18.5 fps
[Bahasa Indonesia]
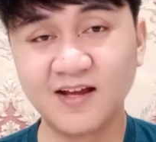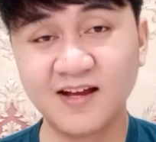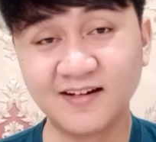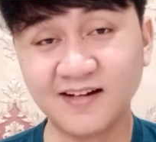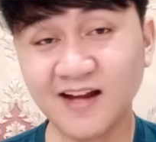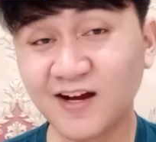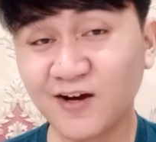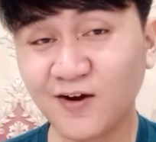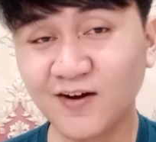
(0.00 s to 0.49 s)

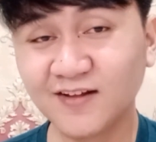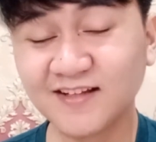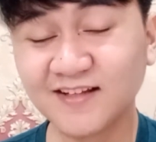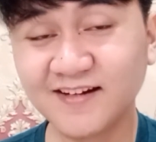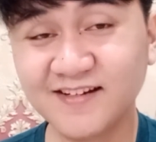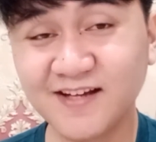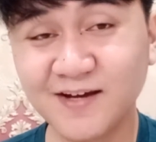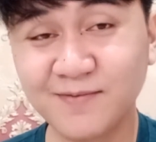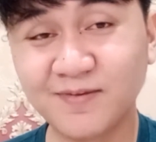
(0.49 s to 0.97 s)
Nah, kalau
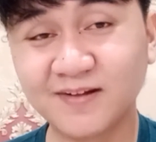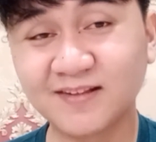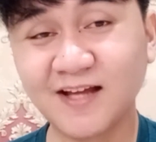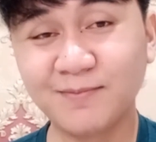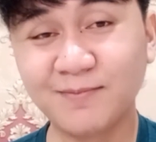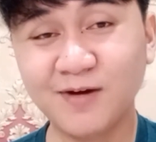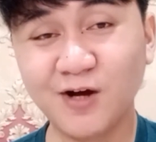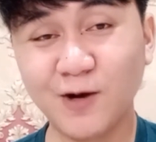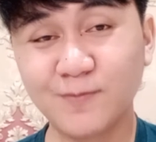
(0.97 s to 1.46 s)
tadi yang
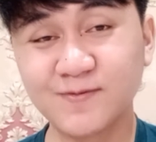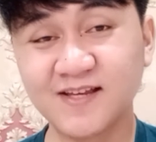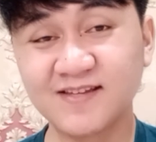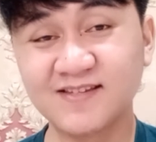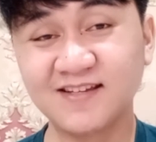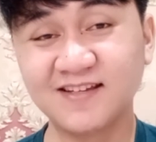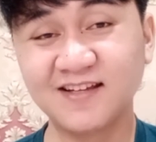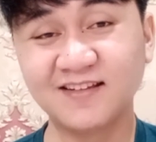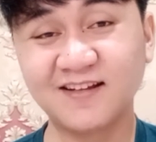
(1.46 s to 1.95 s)
pertama
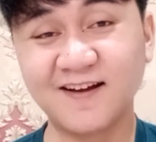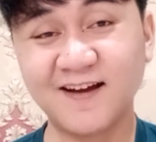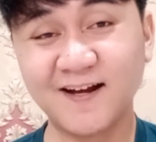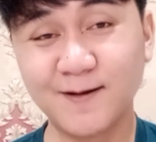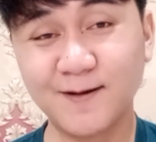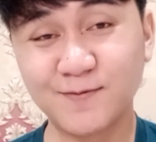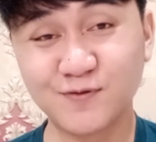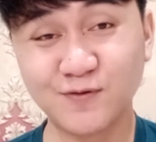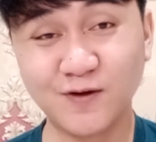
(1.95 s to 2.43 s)
obsesinya
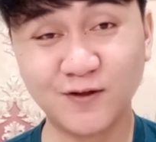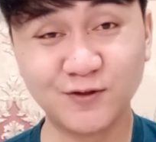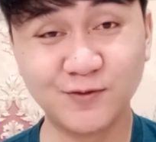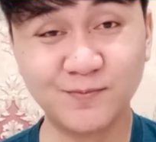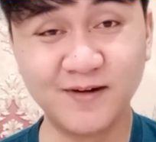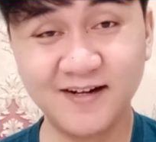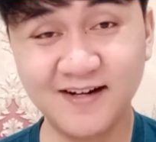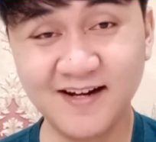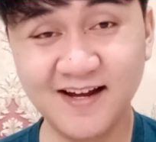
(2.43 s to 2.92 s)
terhadap suatu
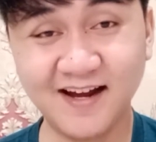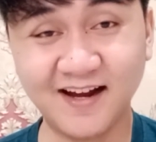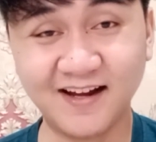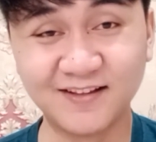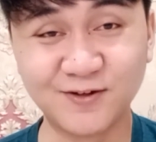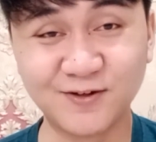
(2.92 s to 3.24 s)
benda,